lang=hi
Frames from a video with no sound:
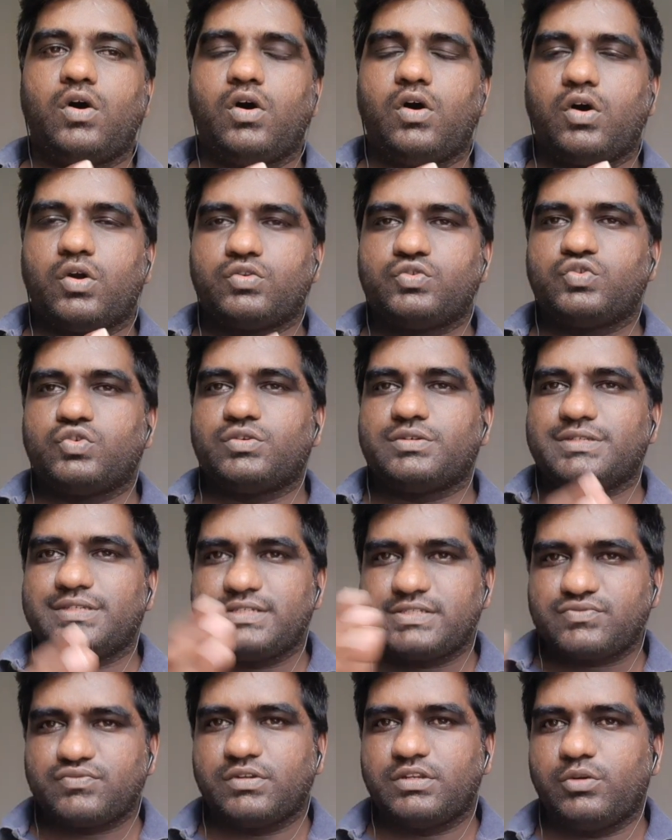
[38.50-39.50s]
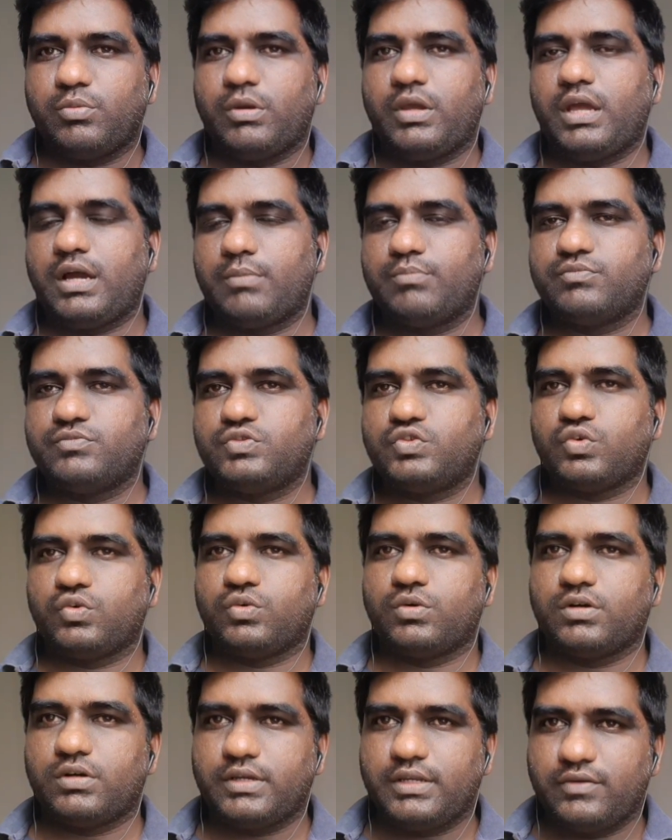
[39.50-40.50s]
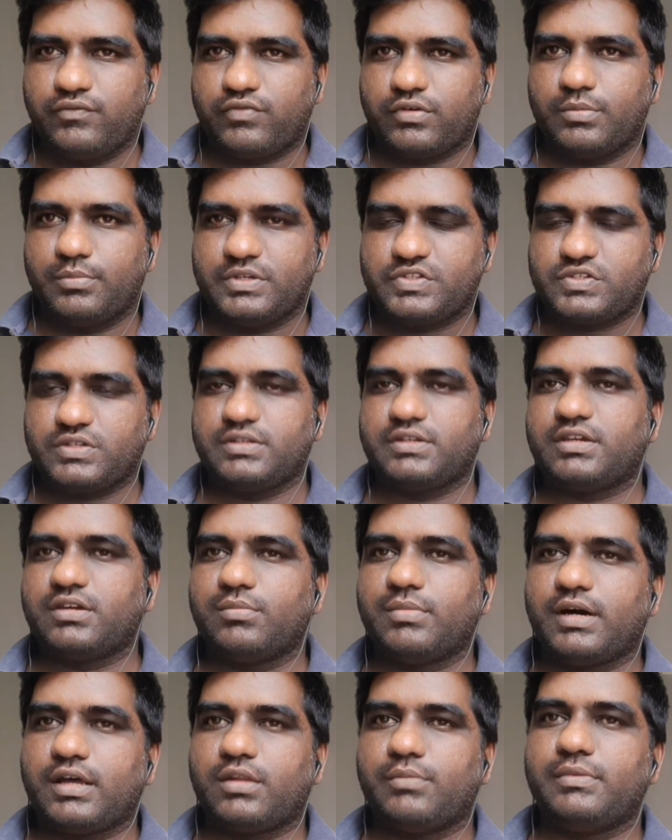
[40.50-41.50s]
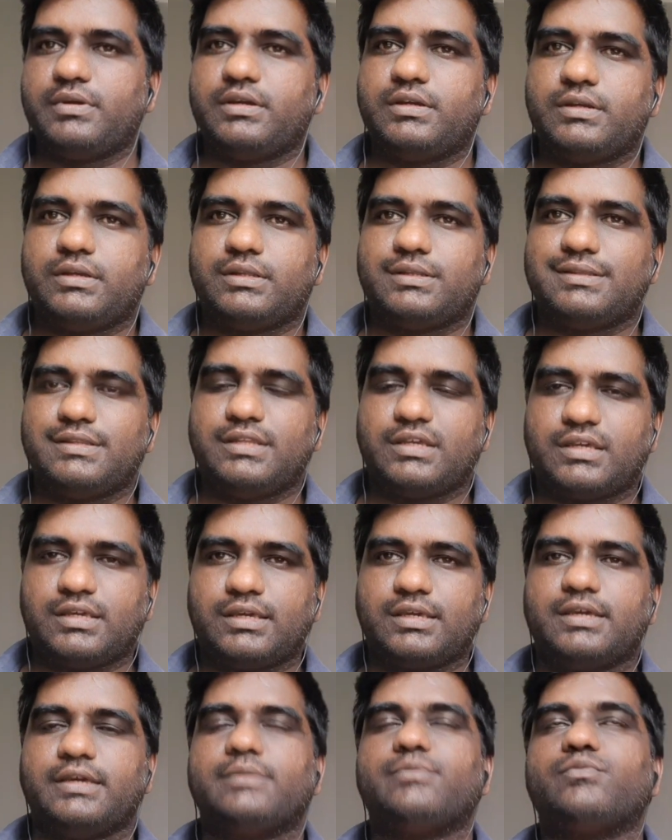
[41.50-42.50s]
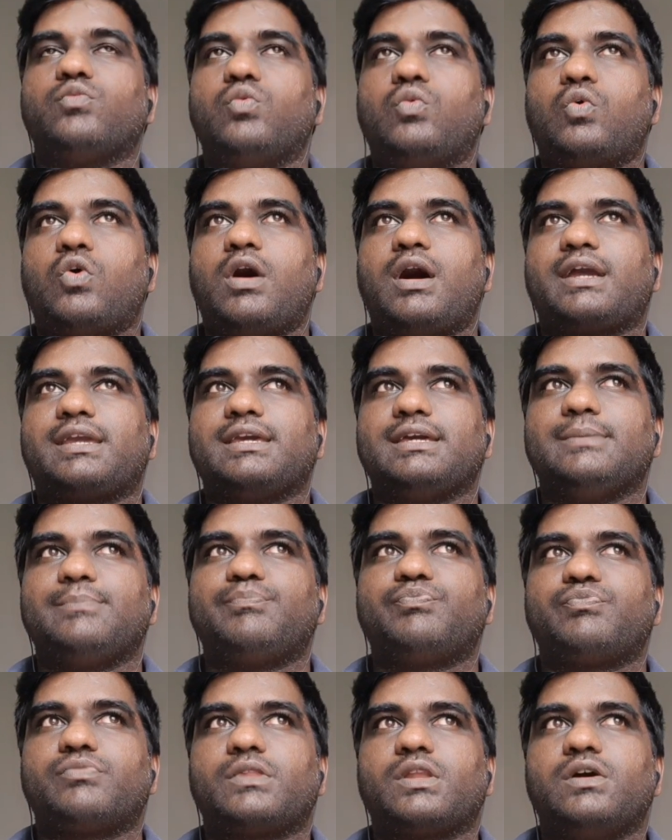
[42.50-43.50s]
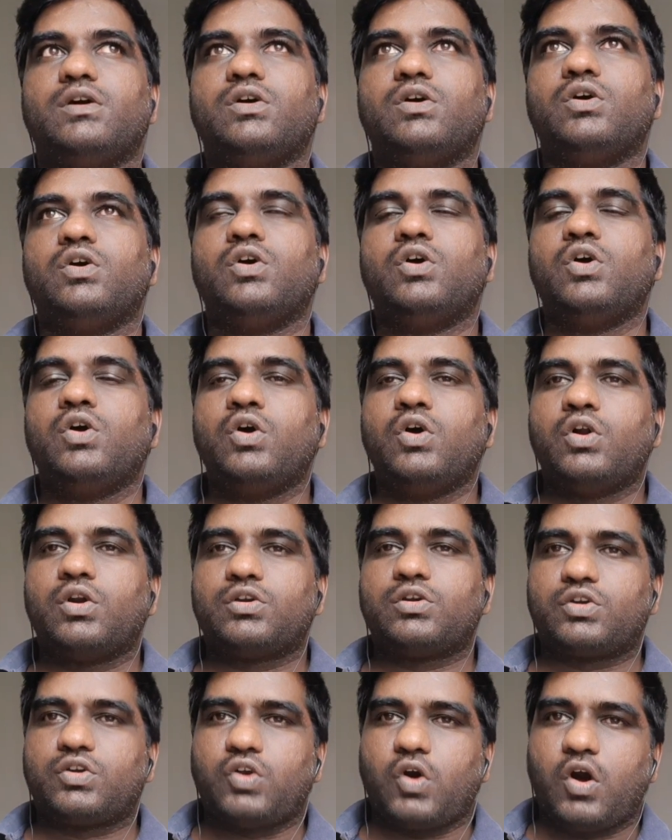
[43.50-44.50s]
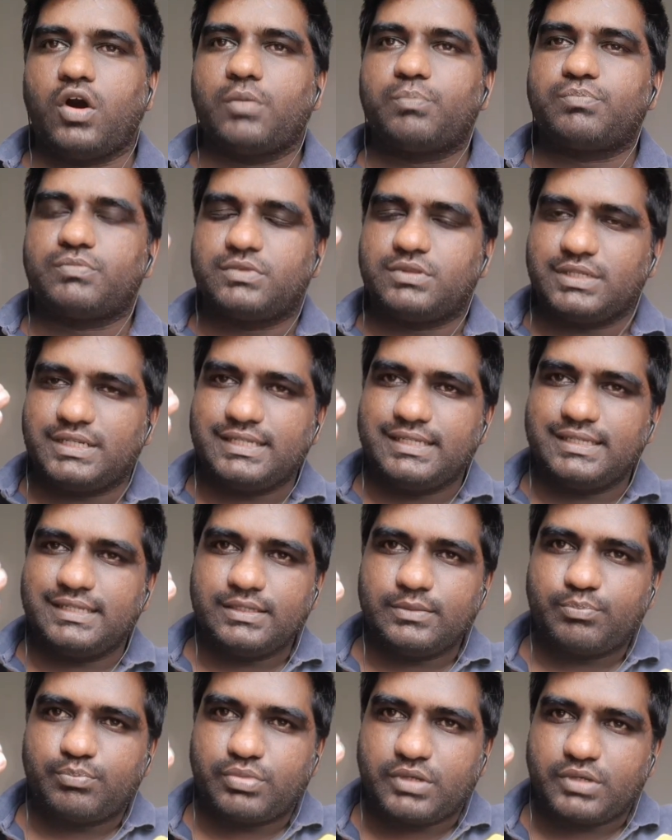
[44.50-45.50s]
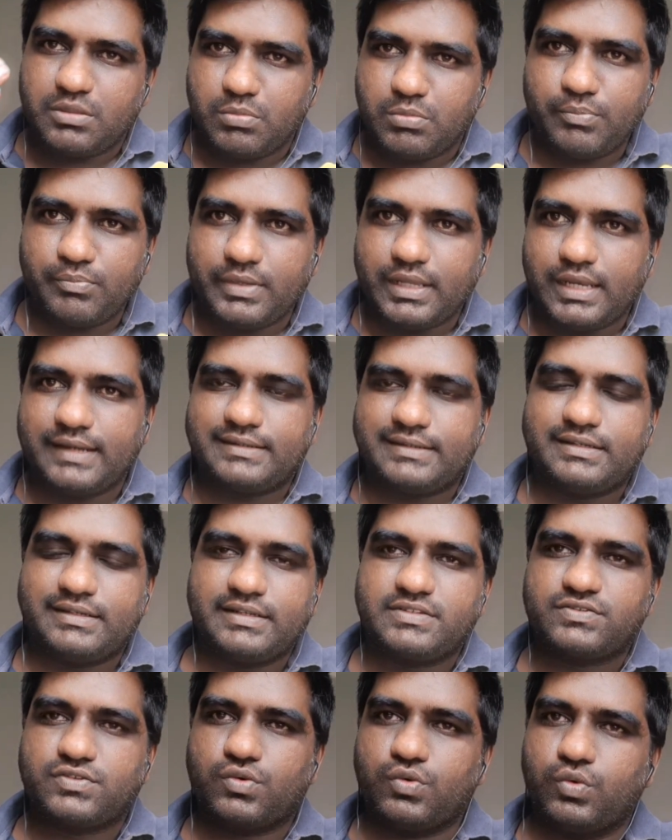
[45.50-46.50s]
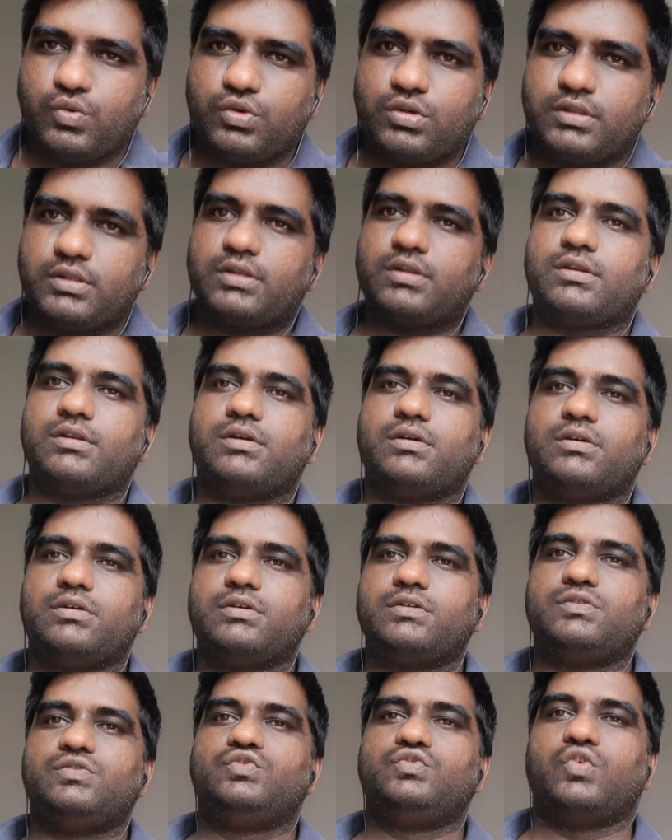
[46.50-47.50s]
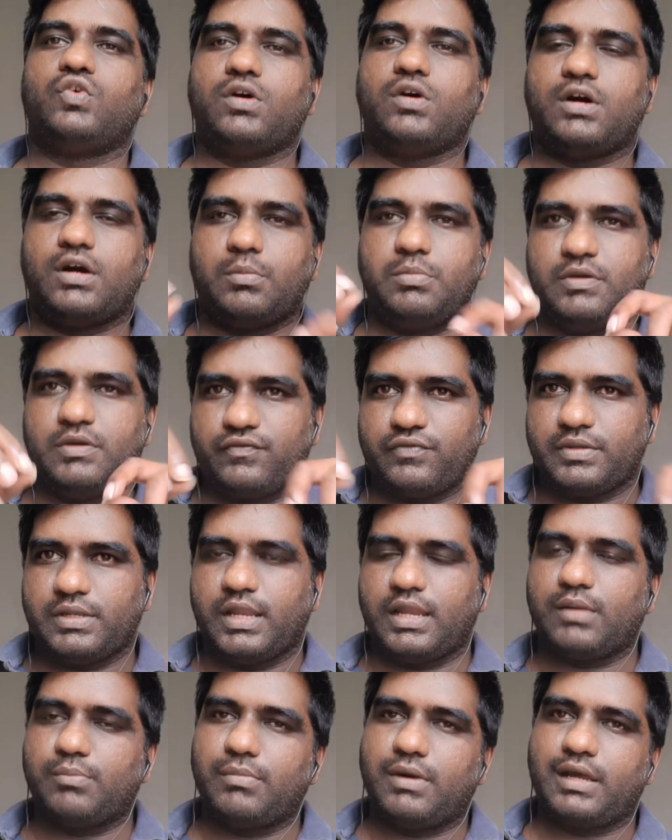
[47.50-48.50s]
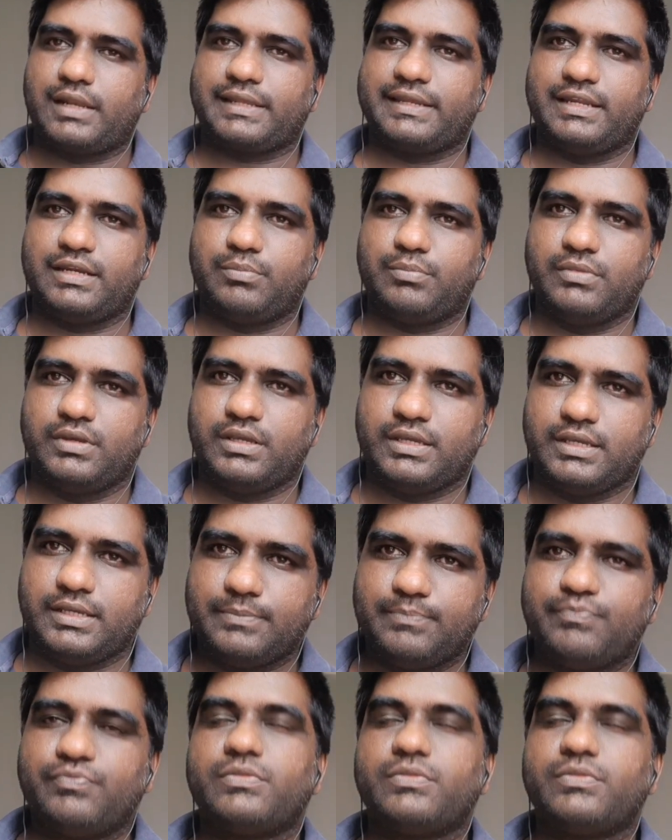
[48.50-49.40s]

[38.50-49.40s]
और जो इस वीडियो में हम जो इन्फॉर्मेशन के बारे में देखेंगे वो आके टॉप थ्री प्रीमियम इलेक्ट्रिक स्कूटर जो अभी फ़िलहाल मार्केट में है